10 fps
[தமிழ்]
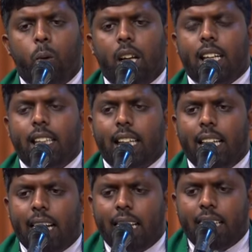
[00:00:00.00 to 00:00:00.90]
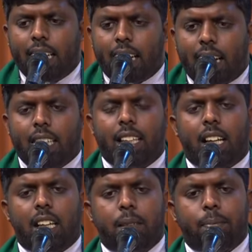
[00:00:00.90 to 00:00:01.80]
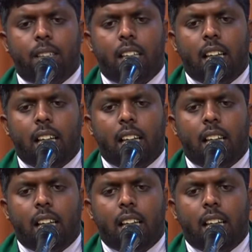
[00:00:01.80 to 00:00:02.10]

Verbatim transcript: உலகத்தில் என்ன நடந்தாலும்